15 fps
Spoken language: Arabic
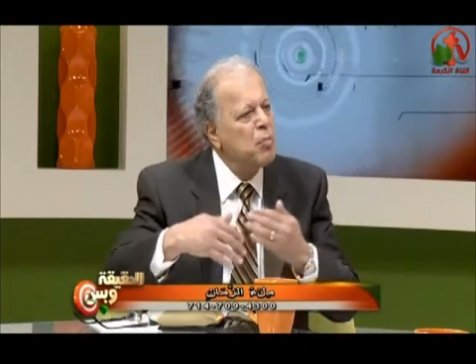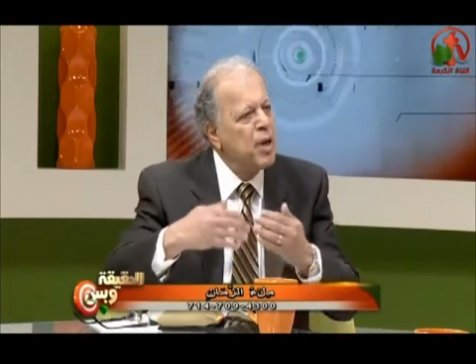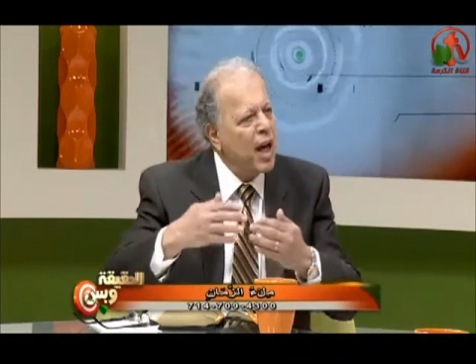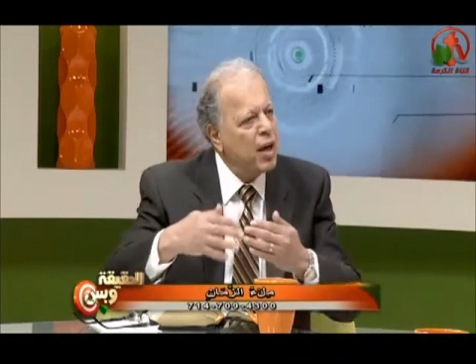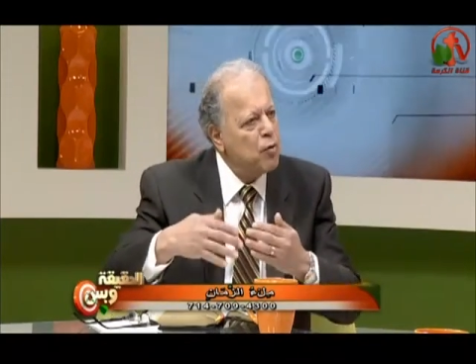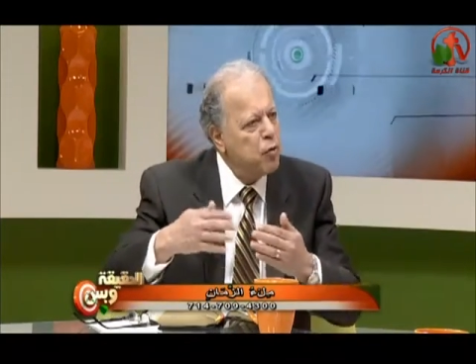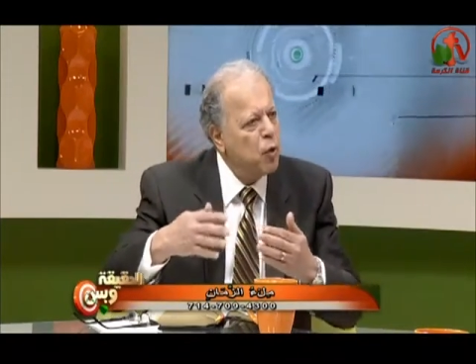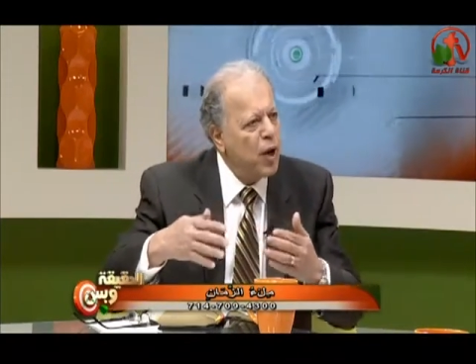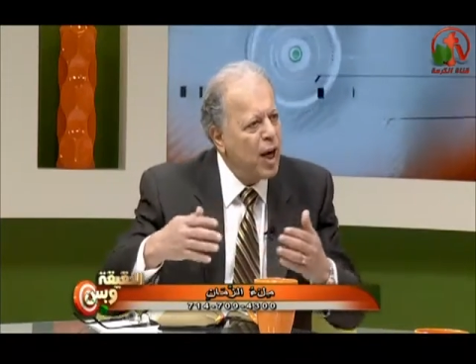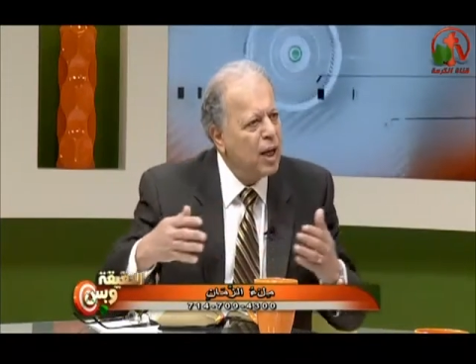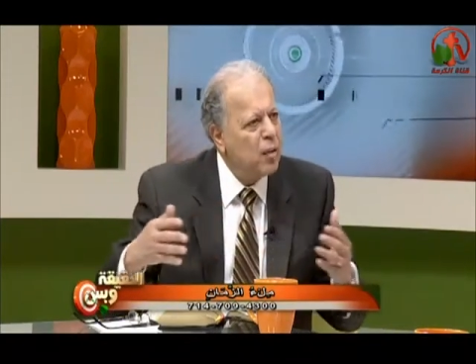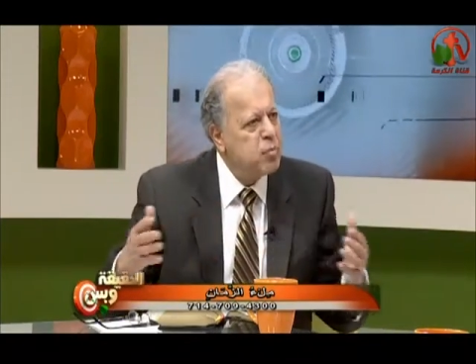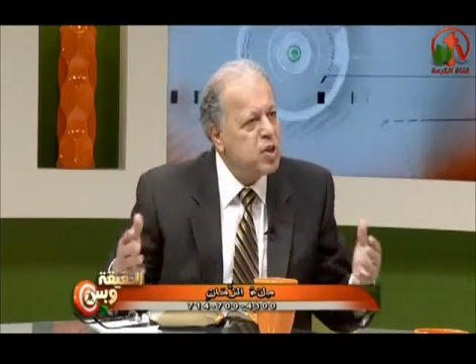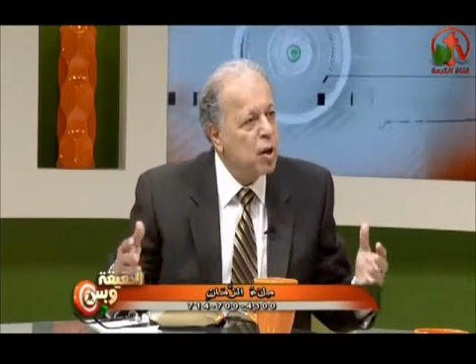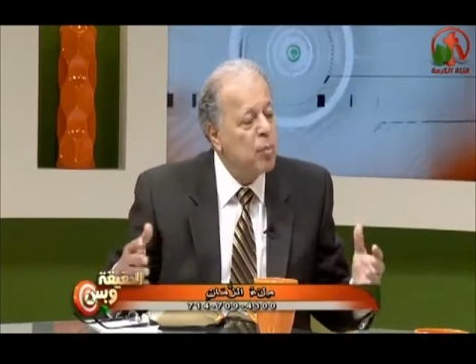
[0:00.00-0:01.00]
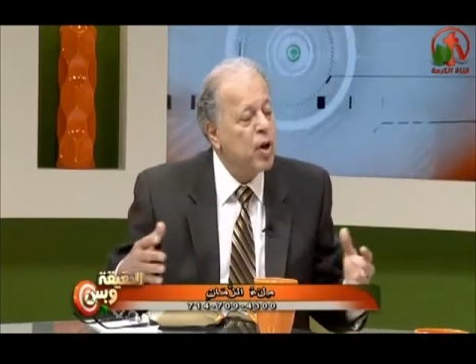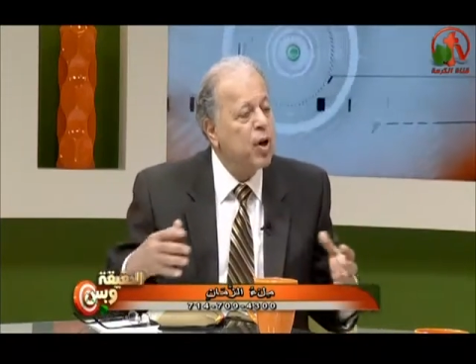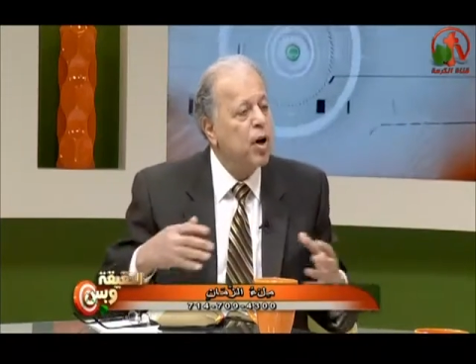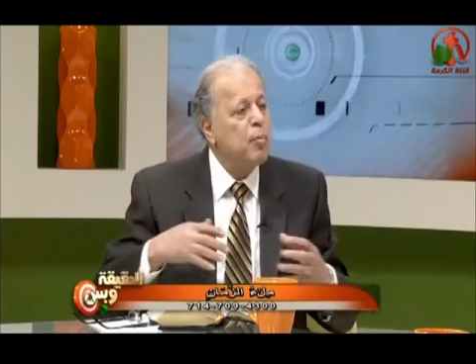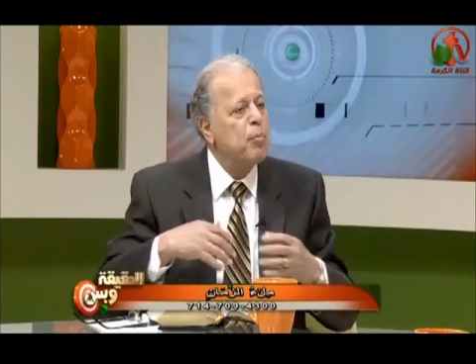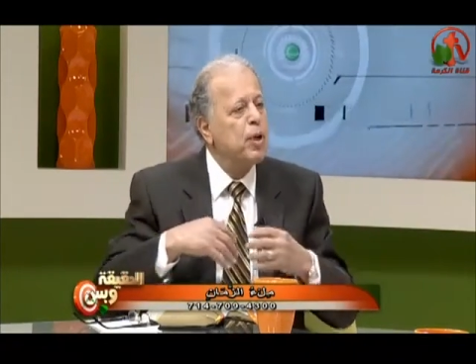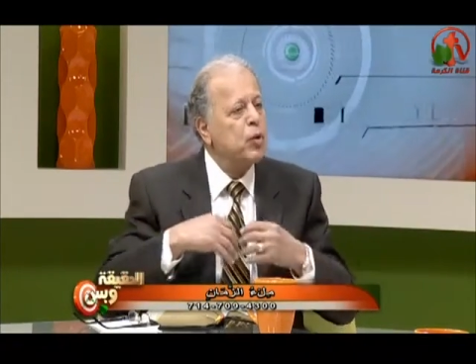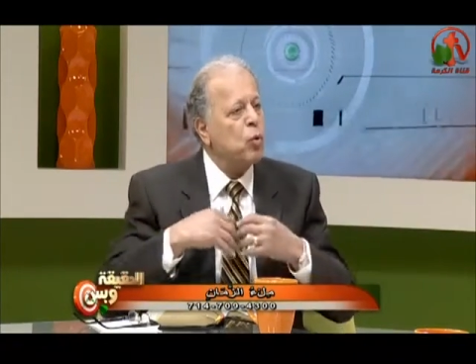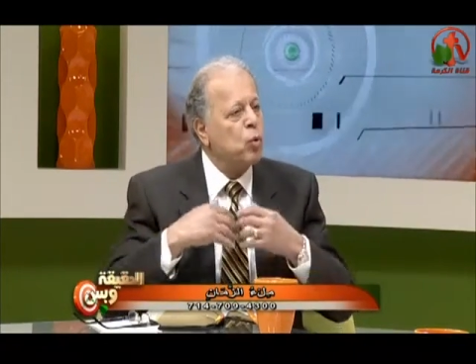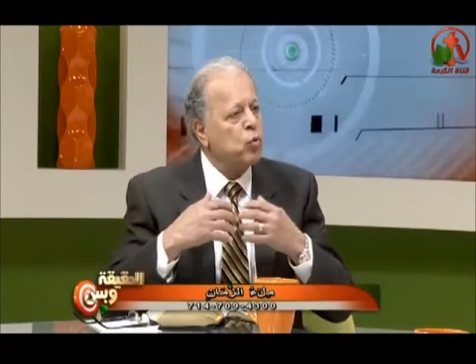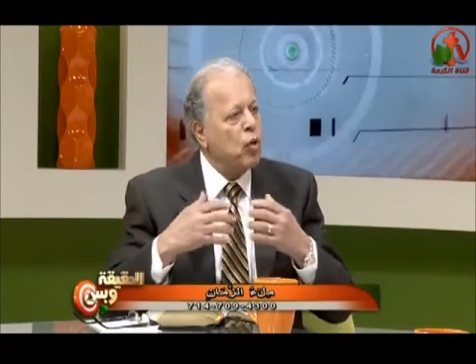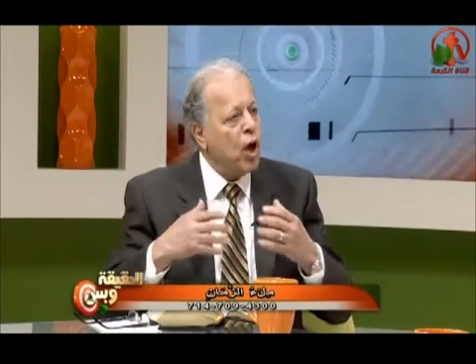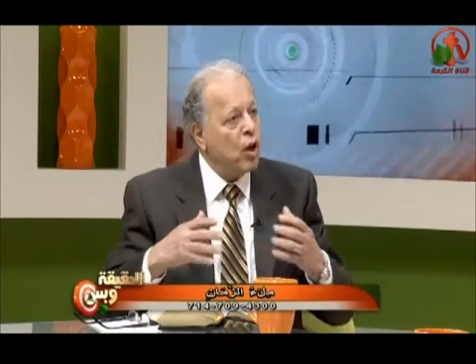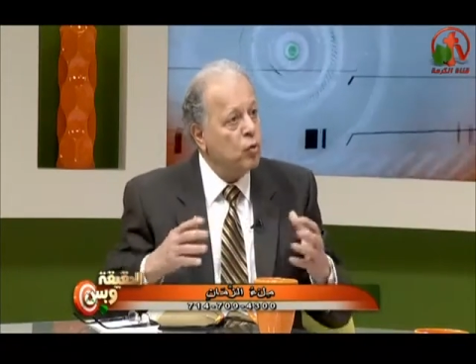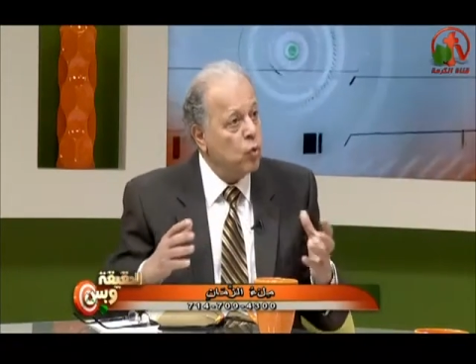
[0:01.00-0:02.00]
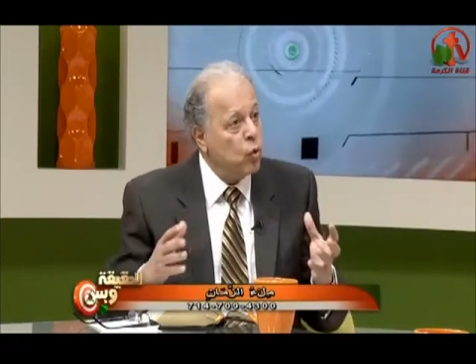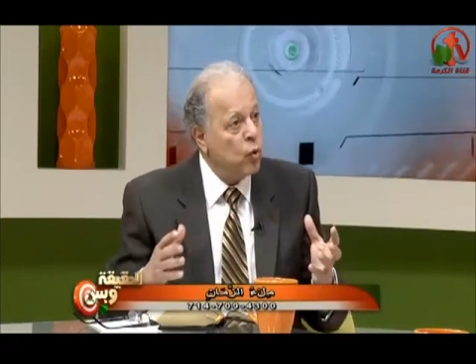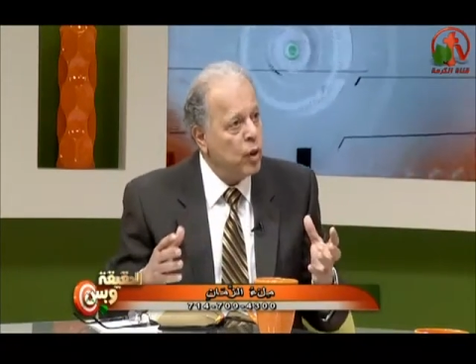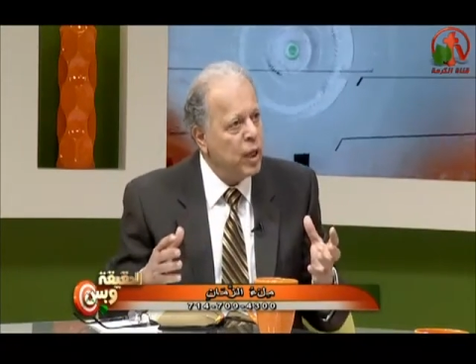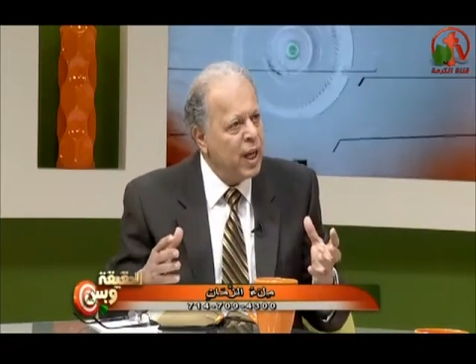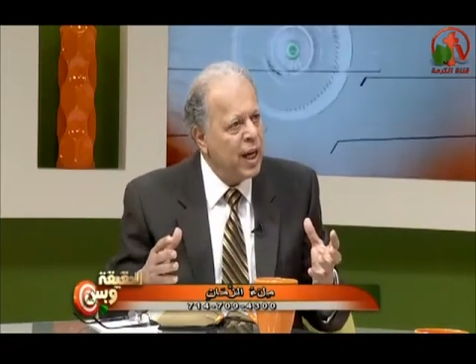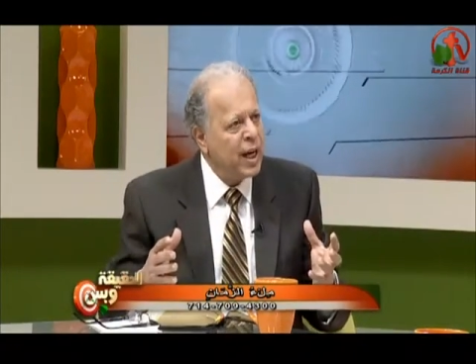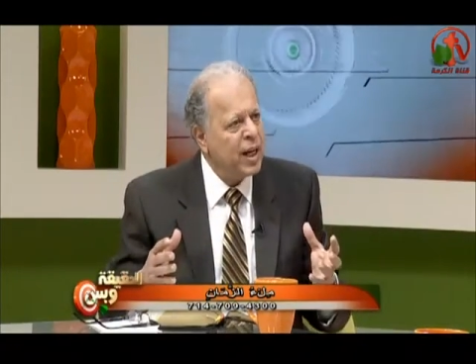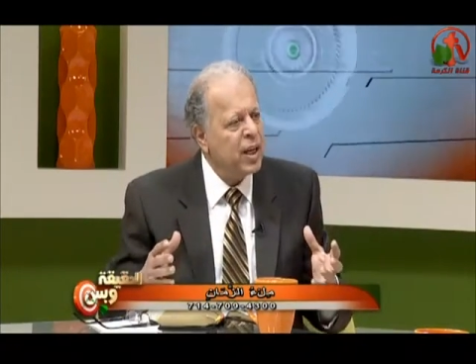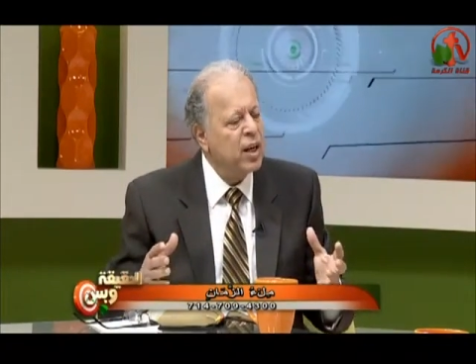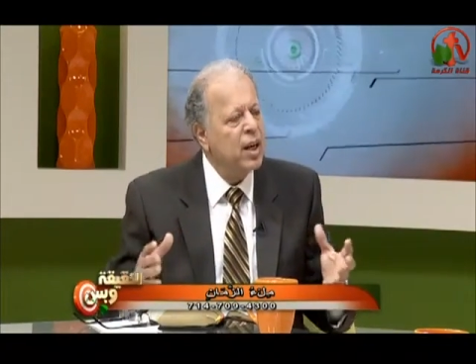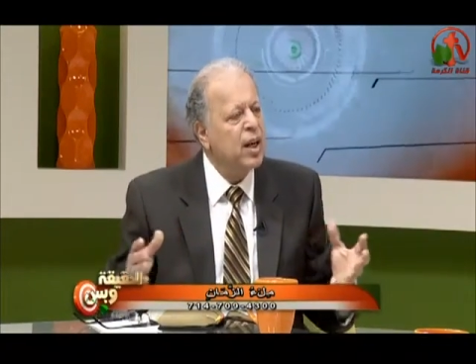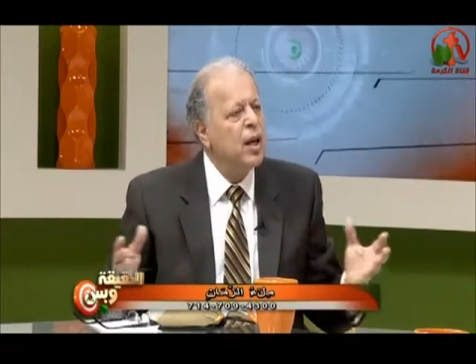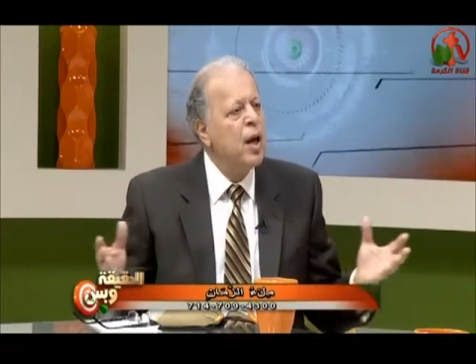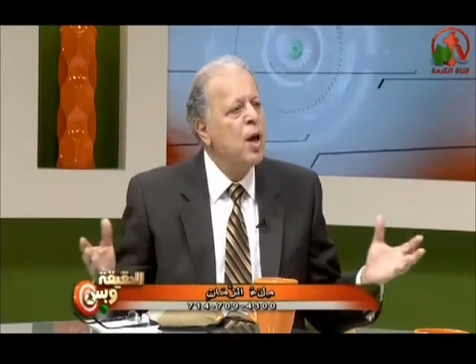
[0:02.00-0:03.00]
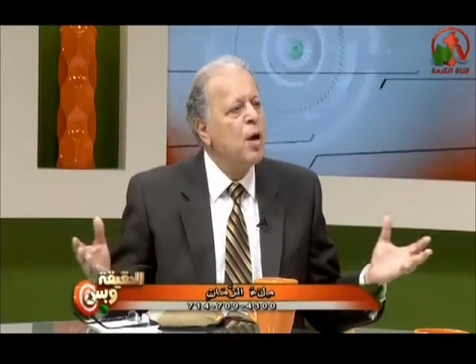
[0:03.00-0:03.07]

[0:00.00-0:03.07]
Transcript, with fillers: لم يعرفه العالم سابقا من قطاع طرق إلى آخره